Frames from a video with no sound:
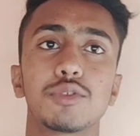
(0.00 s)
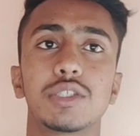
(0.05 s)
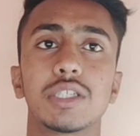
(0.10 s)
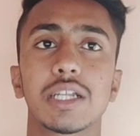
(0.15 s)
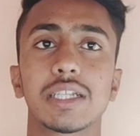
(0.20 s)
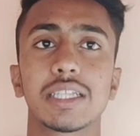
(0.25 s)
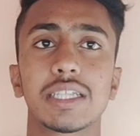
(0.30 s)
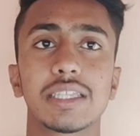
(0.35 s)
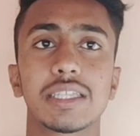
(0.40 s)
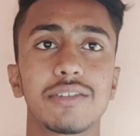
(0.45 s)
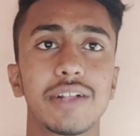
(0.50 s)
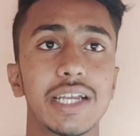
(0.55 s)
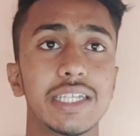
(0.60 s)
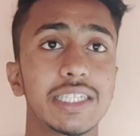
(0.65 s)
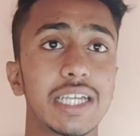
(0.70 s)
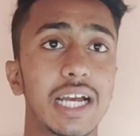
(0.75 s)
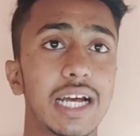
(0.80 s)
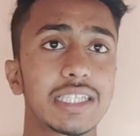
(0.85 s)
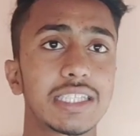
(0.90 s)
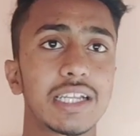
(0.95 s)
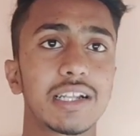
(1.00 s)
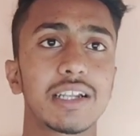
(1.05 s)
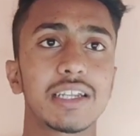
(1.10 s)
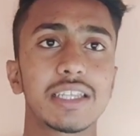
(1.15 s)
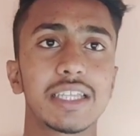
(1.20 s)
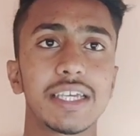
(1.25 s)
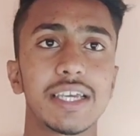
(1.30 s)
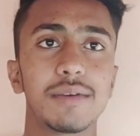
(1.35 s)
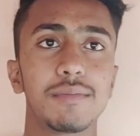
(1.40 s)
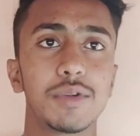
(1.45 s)
पूछ सकते हैं तो गाइज आशा
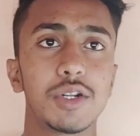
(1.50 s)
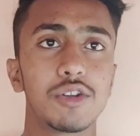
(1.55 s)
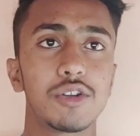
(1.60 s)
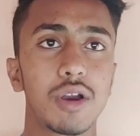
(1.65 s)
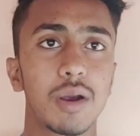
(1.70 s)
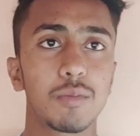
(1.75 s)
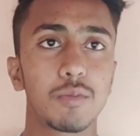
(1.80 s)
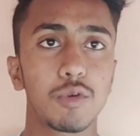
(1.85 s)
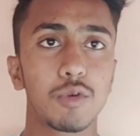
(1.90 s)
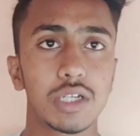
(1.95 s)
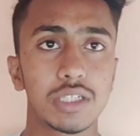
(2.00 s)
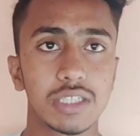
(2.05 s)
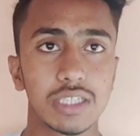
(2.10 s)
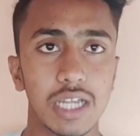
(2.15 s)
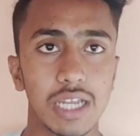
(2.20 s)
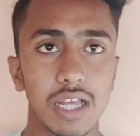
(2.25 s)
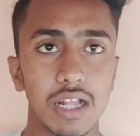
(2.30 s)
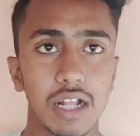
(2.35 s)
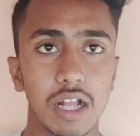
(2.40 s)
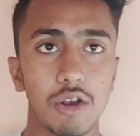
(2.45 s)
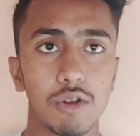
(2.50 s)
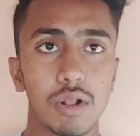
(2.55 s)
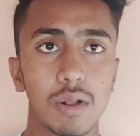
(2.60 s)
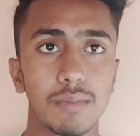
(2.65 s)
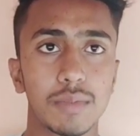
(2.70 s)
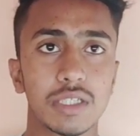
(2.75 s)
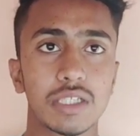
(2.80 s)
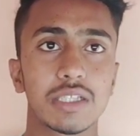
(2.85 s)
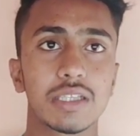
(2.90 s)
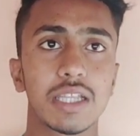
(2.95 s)
करते हैं ये वीडियो आपको अच्छा लगा
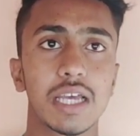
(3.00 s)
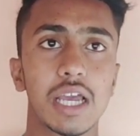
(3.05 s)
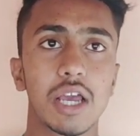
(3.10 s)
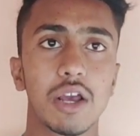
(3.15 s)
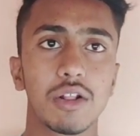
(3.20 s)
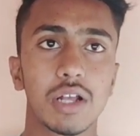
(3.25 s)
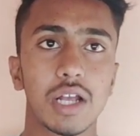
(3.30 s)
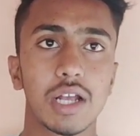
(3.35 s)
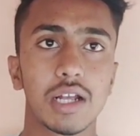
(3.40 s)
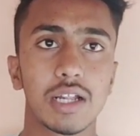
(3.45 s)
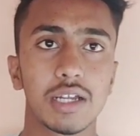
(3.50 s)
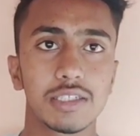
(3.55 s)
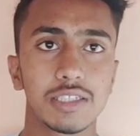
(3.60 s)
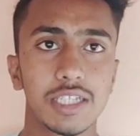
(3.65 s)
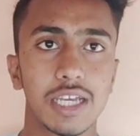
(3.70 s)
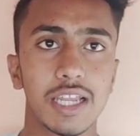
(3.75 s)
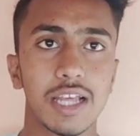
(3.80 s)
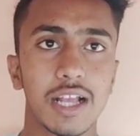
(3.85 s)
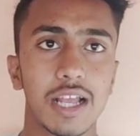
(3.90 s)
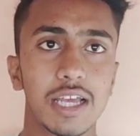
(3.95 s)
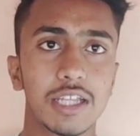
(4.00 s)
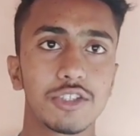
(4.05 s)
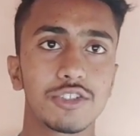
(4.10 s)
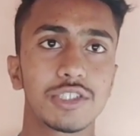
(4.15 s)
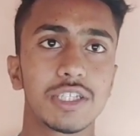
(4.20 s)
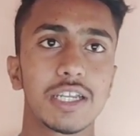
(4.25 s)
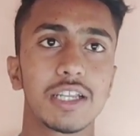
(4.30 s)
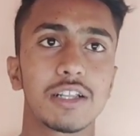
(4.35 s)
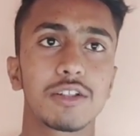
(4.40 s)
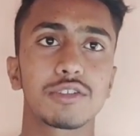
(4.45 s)
होगा पसंद आया होगा अगर अच्छा लगा है
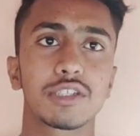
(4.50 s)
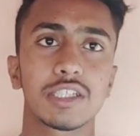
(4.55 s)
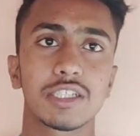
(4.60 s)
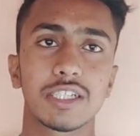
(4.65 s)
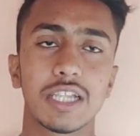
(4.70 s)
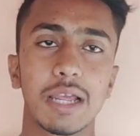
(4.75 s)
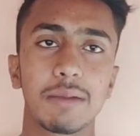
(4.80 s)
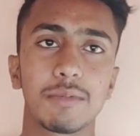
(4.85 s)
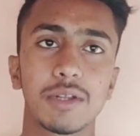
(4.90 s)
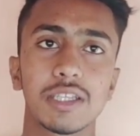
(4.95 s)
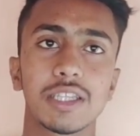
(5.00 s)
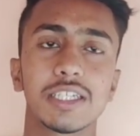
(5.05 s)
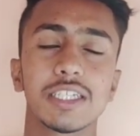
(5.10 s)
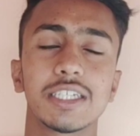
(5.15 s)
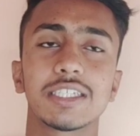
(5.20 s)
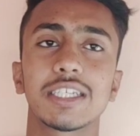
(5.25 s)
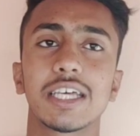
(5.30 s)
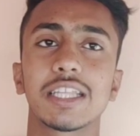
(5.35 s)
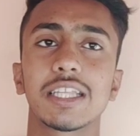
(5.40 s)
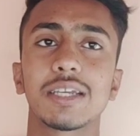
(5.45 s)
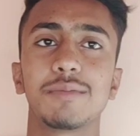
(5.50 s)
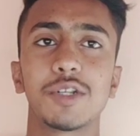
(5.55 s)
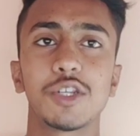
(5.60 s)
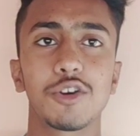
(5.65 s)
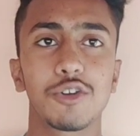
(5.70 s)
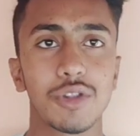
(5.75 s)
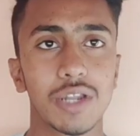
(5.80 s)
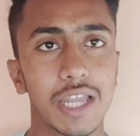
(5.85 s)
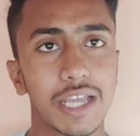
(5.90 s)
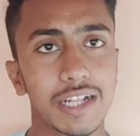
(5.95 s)
तो चैनल को सब्सक्राइब कर दीजिए साथ ही
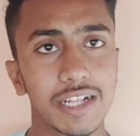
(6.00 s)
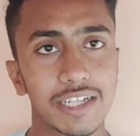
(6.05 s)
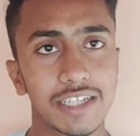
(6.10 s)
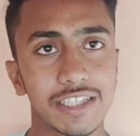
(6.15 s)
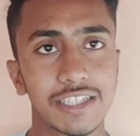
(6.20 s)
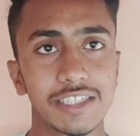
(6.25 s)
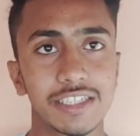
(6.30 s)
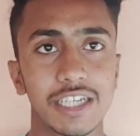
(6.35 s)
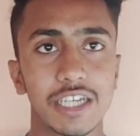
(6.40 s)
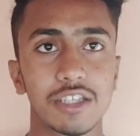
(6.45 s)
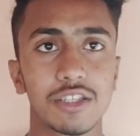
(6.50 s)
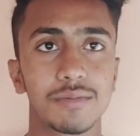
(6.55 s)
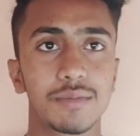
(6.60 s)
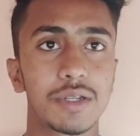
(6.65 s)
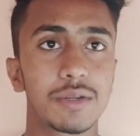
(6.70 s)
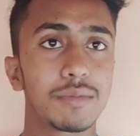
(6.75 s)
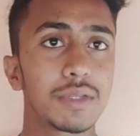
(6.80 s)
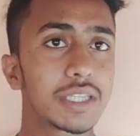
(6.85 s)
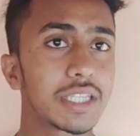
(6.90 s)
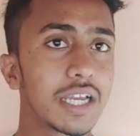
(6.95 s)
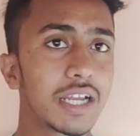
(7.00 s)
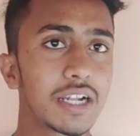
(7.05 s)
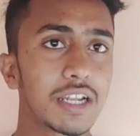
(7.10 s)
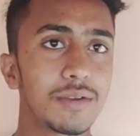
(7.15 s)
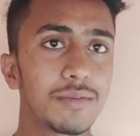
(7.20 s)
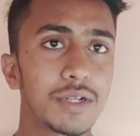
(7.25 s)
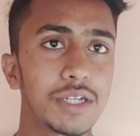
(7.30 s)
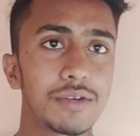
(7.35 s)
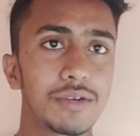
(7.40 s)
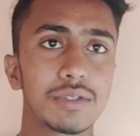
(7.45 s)
वीडियो को लाइक कर दीजिएगा तो फिर मिलते हैं
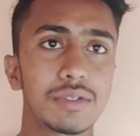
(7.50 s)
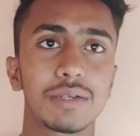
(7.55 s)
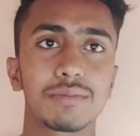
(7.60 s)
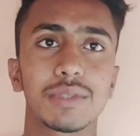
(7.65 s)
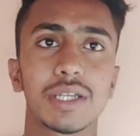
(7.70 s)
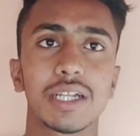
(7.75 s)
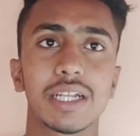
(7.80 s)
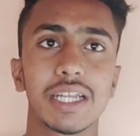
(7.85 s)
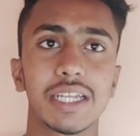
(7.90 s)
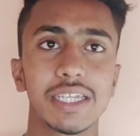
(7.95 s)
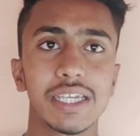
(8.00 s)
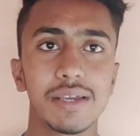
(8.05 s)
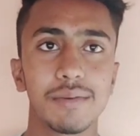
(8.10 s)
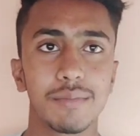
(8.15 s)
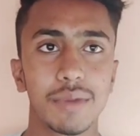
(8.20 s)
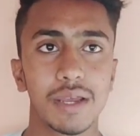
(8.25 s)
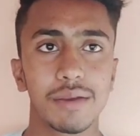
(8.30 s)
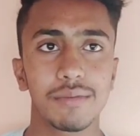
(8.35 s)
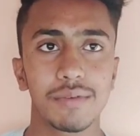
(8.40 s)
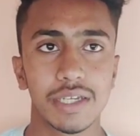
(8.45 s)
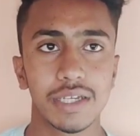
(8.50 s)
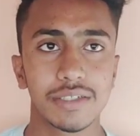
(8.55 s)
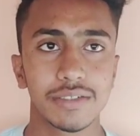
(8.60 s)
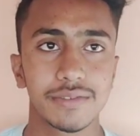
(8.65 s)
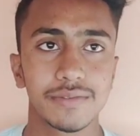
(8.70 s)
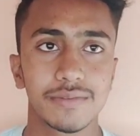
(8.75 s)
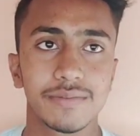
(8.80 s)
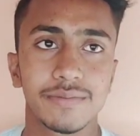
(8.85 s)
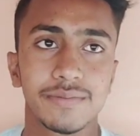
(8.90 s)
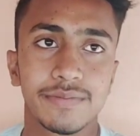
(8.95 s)
अगले वीडियो में तब तक के लिए बाय बाय